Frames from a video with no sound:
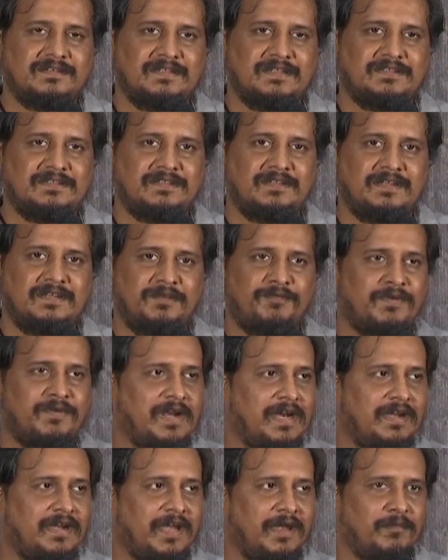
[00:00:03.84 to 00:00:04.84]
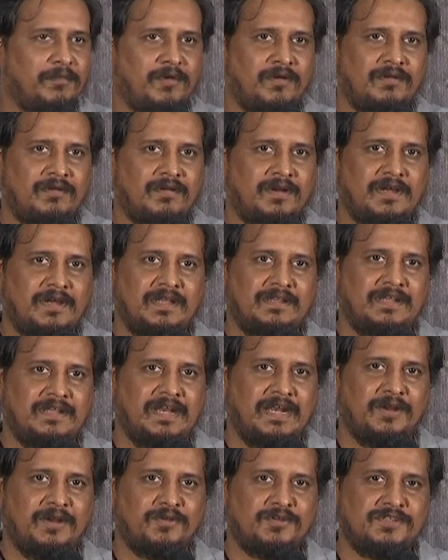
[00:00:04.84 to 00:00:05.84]
ఇట్స్ డిఫికల్ట్ టైంలో కూడా అందరు
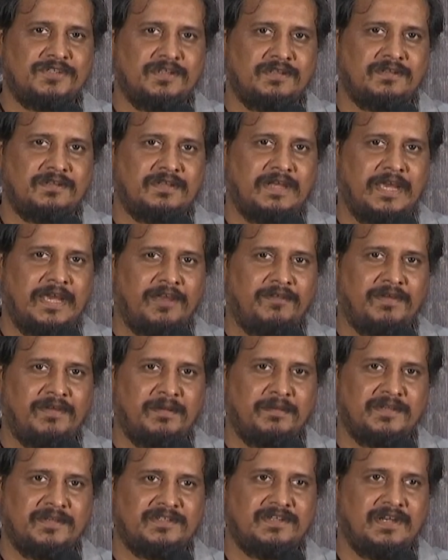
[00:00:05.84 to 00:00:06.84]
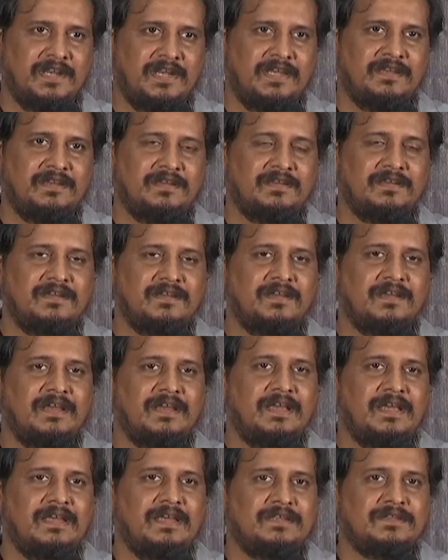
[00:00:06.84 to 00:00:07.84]
ఇక్కడికి వచ్చినందుకు థ్యాంక్ యూ వెరీ మచ్ అండి
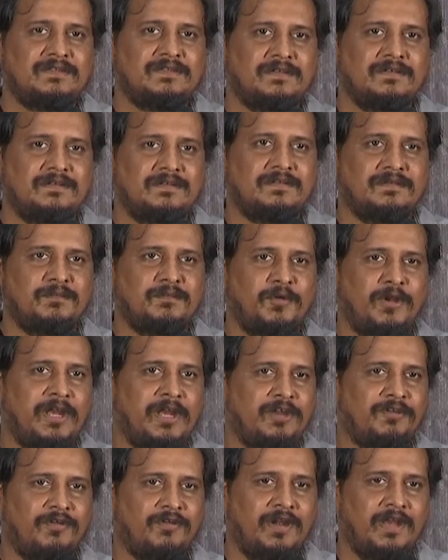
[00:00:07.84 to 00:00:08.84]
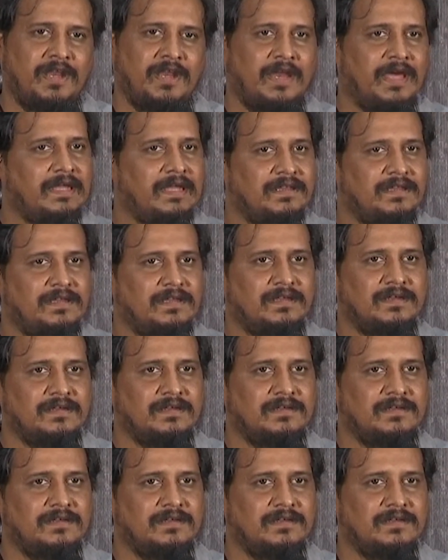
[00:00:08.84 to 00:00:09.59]
సో మొన్న ట్వంటీ నైన్త్